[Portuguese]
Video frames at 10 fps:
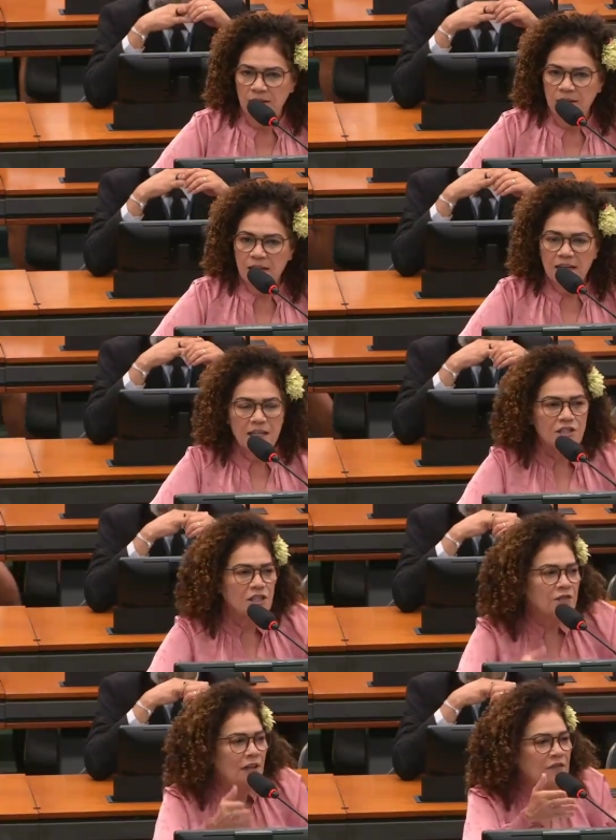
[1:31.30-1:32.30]
E aí a
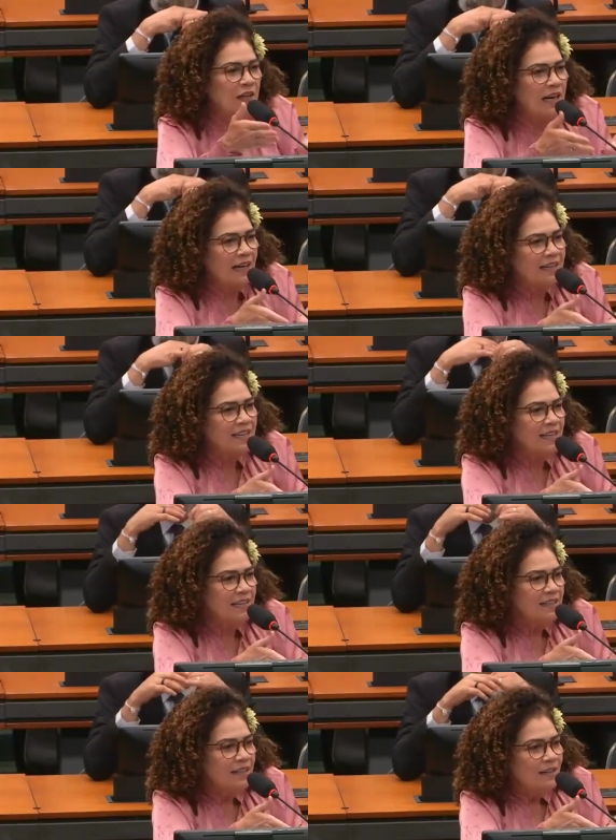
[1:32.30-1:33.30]
gente vai ficar
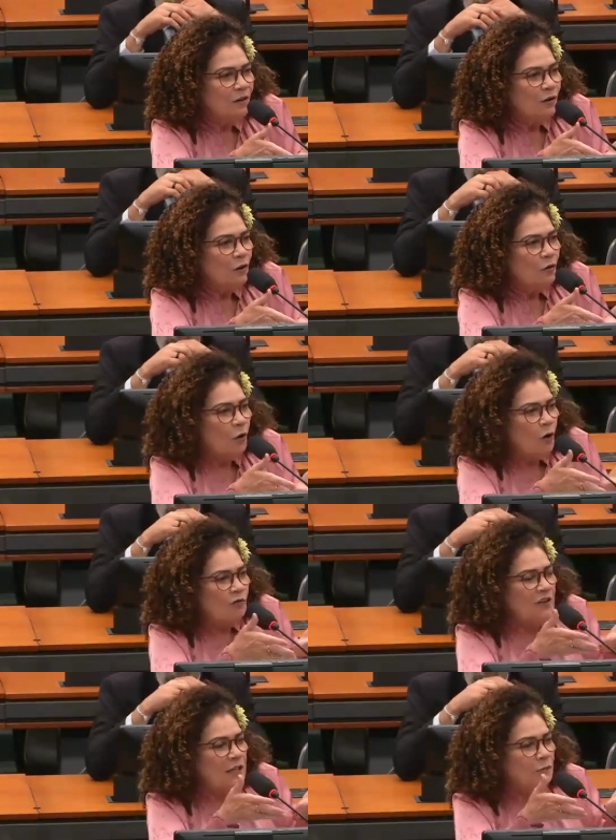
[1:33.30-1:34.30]
aqui
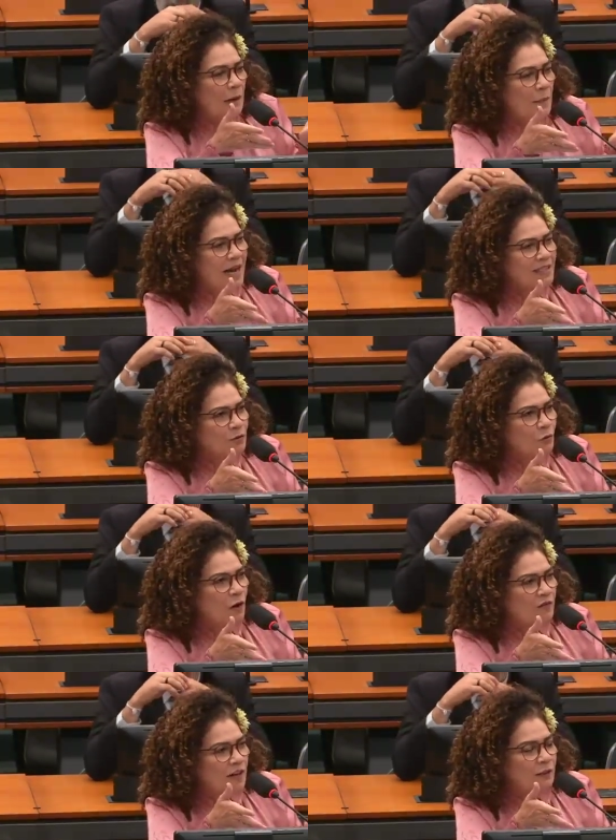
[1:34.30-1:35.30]
ouvindo a base do
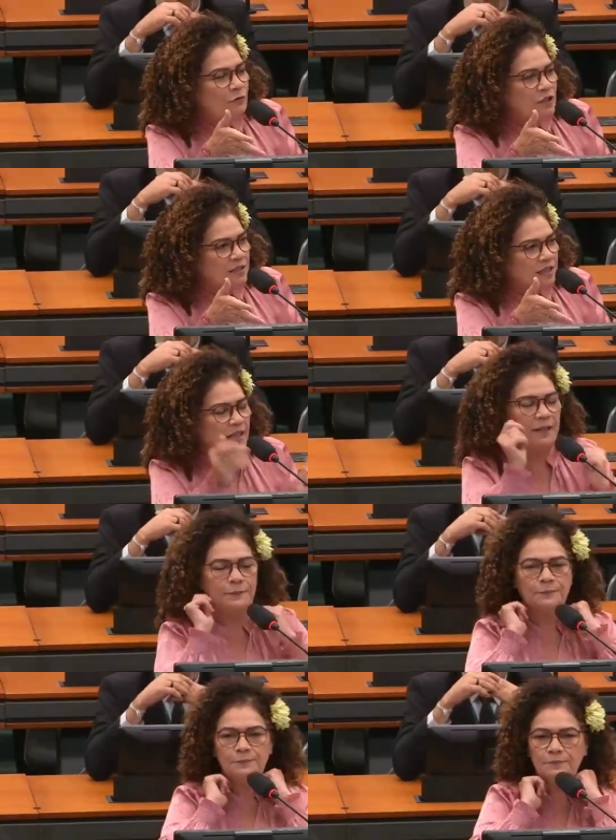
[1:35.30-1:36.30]
governo
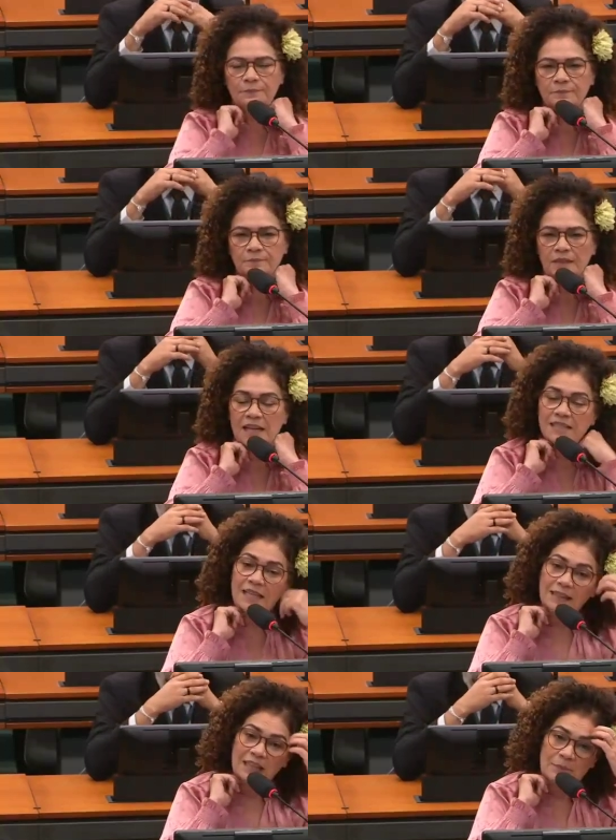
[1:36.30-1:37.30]
dizer
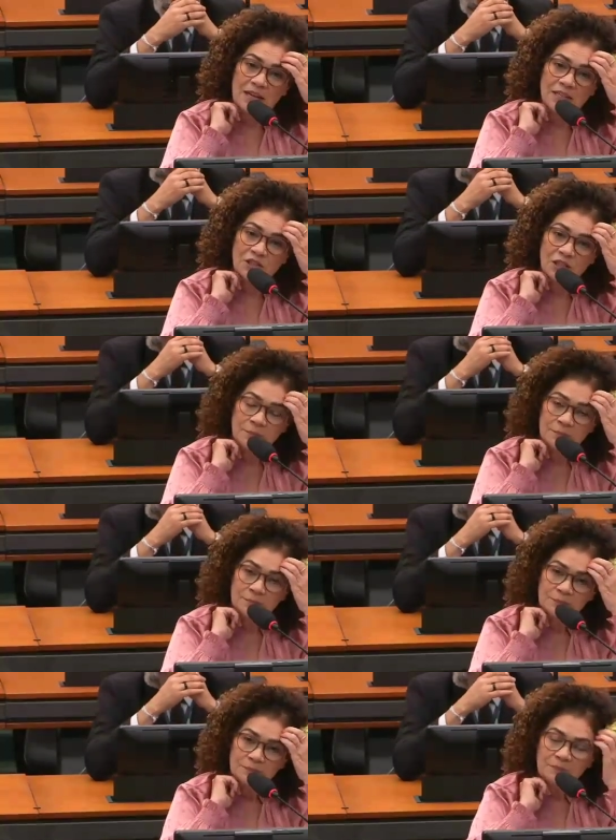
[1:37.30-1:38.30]
exatamente
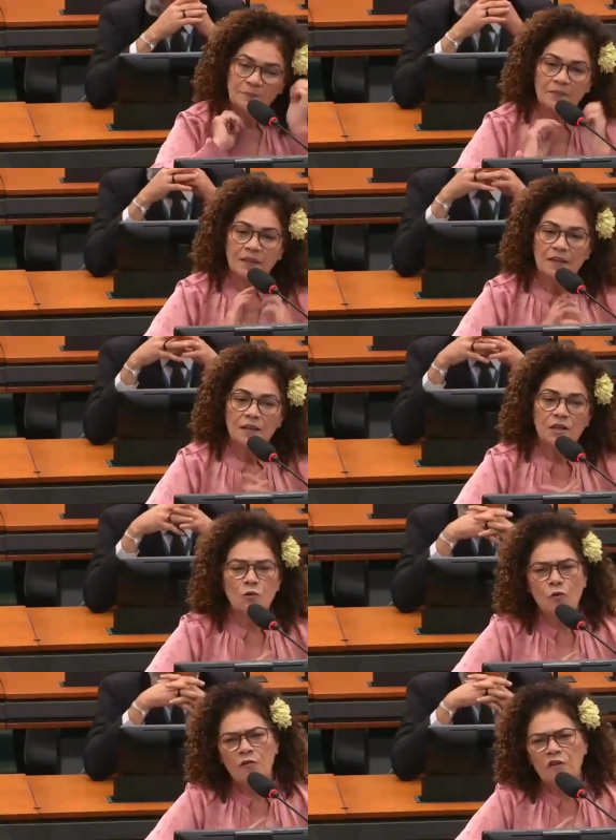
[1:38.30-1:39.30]
que
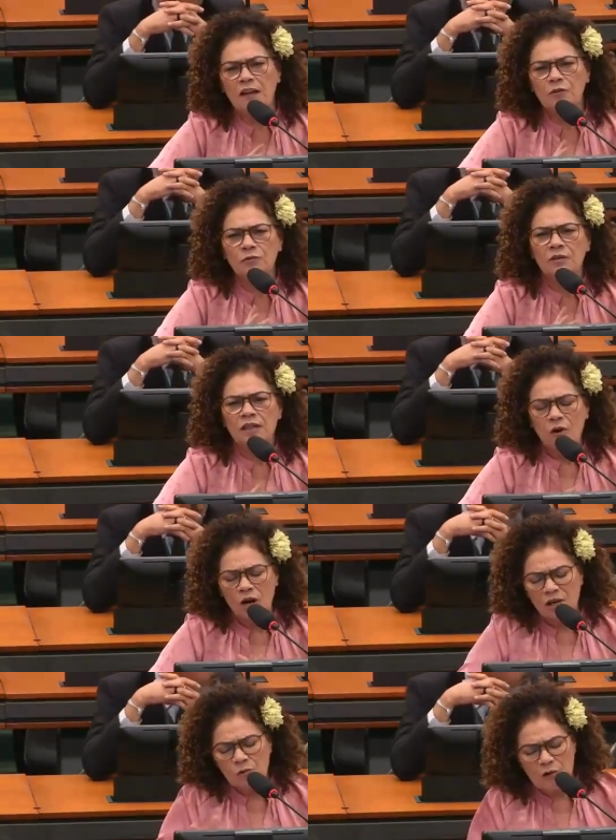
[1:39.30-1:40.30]
o governo,
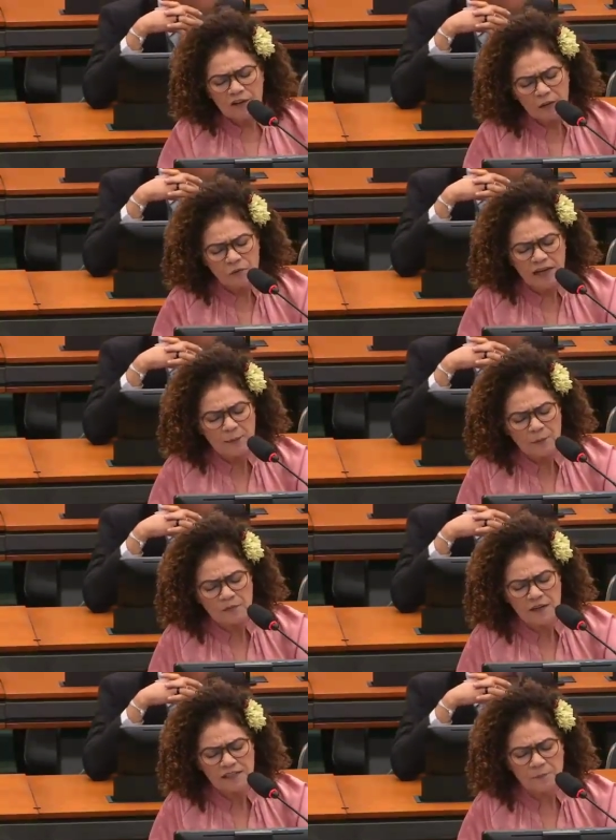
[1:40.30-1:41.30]
olha, o governo quer
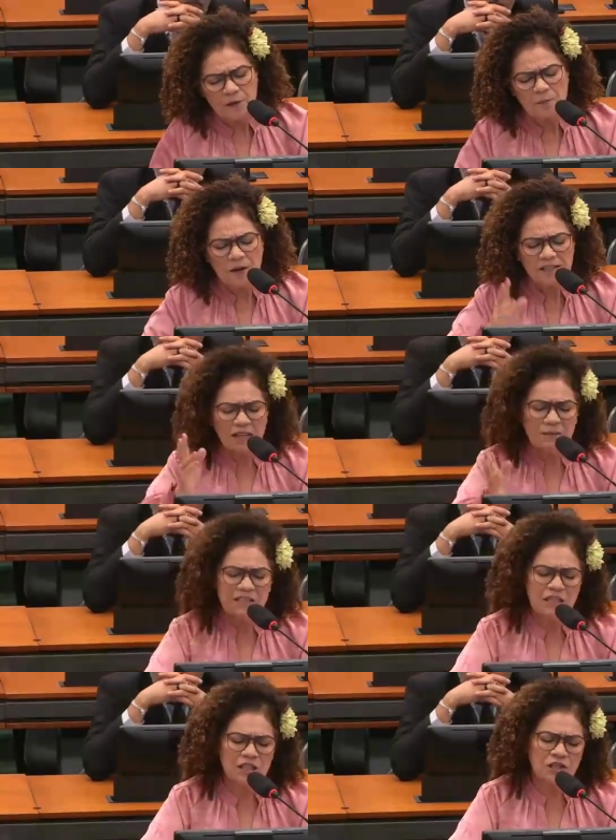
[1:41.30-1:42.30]
aprovar essa proposta,
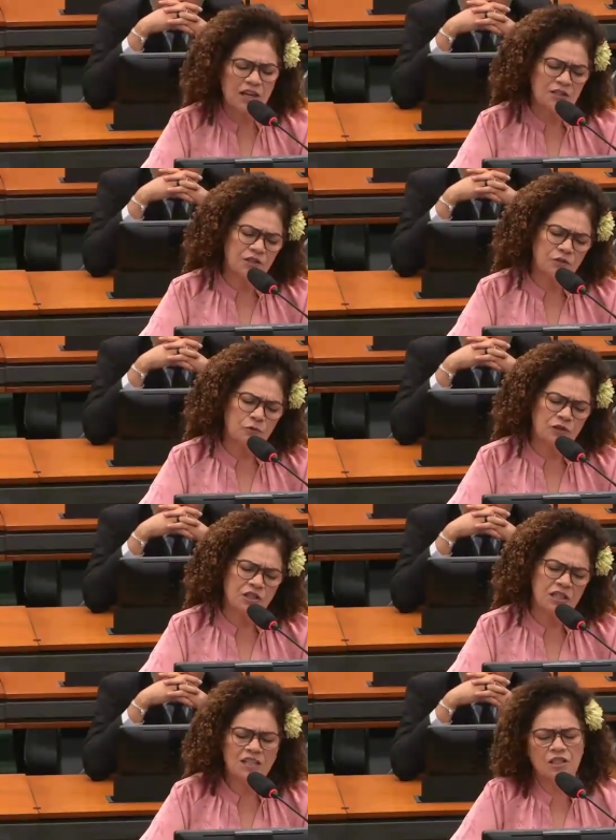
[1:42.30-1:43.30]
mas a gente quer
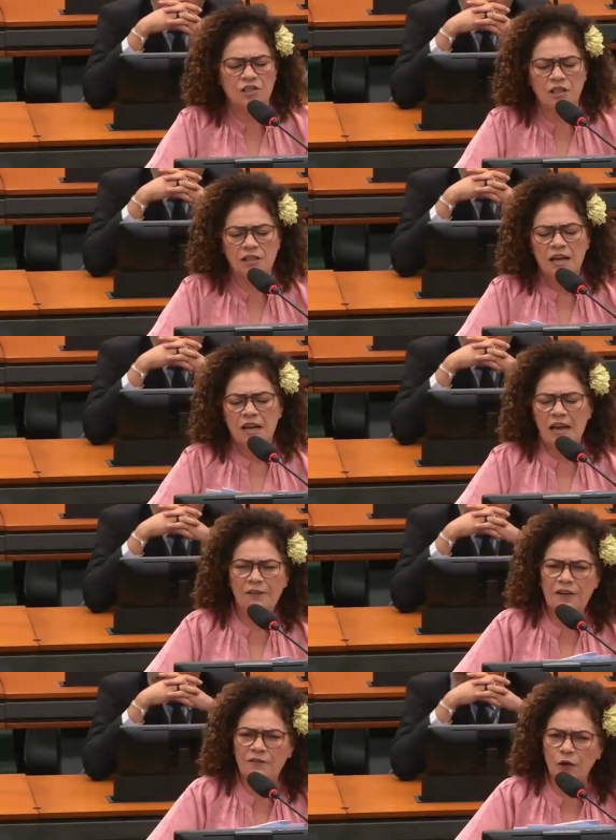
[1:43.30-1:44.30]
discutir, a gente é
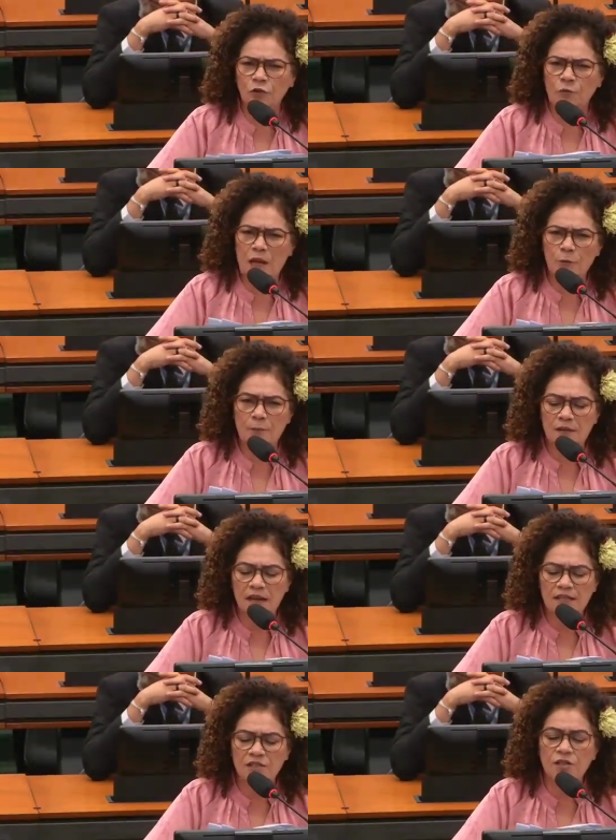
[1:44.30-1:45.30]
a favor do meio
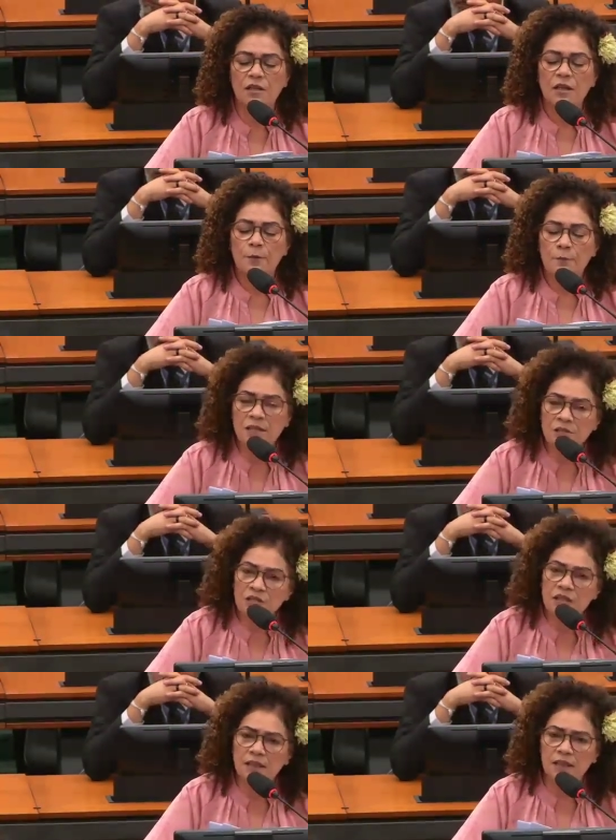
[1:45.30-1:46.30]
ambiente.
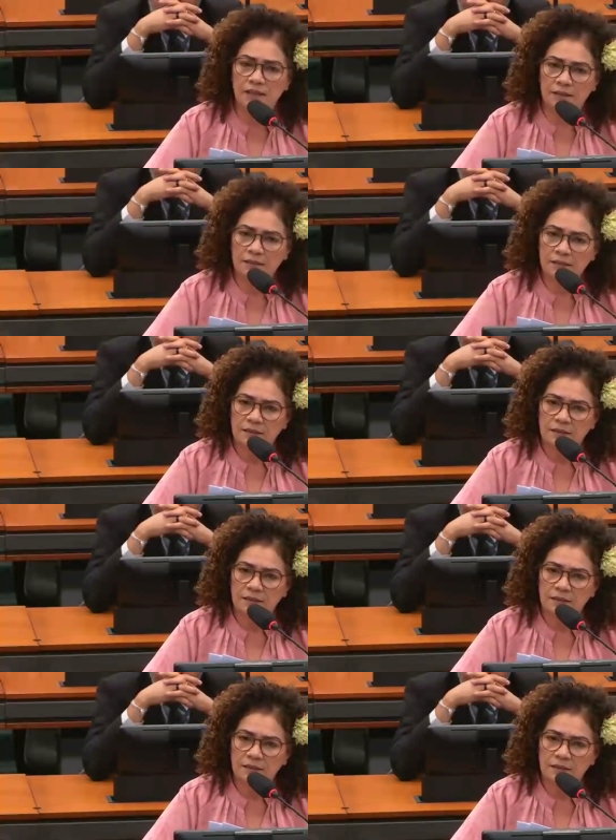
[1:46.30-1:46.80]
Mentira!